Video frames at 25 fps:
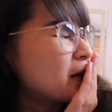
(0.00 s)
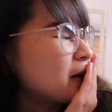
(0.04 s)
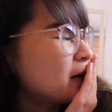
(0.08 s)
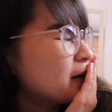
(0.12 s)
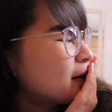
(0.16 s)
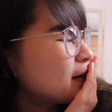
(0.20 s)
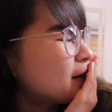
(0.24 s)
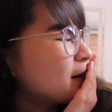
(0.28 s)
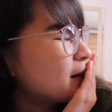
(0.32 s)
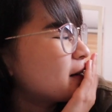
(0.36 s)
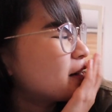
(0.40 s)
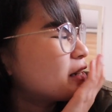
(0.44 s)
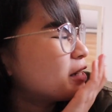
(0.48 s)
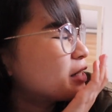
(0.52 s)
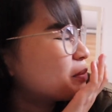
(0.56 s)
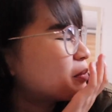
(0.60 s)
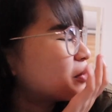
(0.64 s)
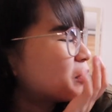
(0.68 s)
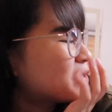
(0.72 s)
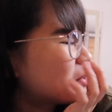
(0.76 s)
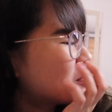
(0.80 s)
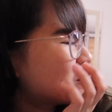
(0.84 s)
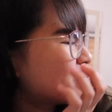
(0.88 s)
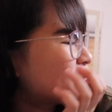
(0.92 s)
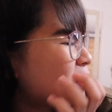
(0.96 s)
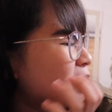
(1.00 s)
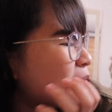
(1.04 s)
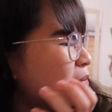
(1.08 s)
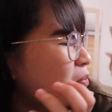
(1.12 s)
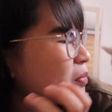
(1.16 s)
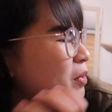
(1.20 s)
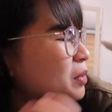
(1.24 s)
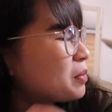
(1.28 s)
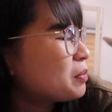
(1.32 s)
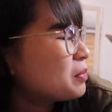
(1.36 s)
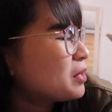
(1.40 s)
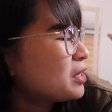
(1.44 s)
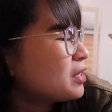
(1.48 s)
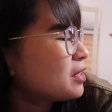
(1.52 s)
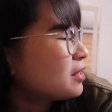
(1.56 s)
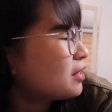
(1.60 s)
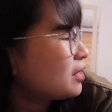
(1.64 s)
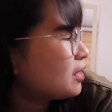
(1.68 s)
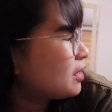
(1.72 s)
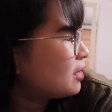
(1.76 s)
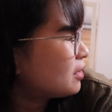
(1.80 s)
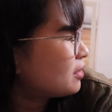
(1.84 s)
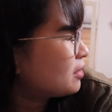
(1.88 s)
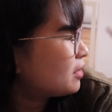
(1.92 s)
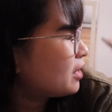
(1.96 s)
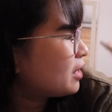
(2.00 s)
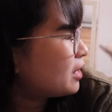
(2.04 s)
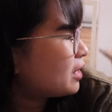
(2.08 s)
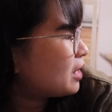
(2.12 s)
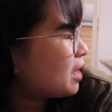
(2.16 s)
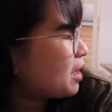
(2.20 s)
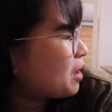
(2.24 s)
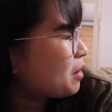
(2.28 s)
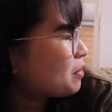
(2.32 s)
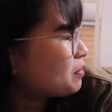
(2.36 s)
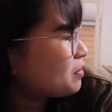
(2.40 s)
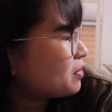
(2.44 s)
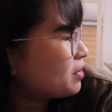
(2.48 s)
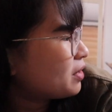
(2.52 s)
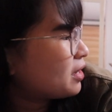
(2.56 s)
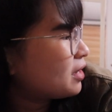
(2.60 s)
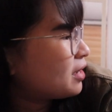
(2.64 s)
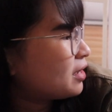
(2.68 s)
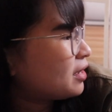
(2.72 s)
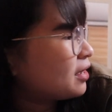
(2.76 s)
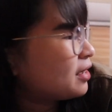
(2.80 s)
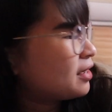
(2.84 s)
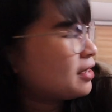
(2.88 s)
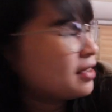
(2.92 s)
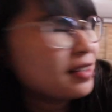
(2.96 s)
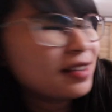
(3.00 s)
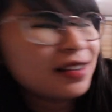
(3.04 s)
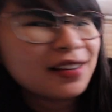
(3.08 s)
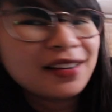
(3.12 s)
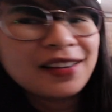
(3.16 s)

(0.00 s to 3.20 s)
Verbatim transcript: Pinanglilinis mo ng pempem yan eh. Hindi lamo eh.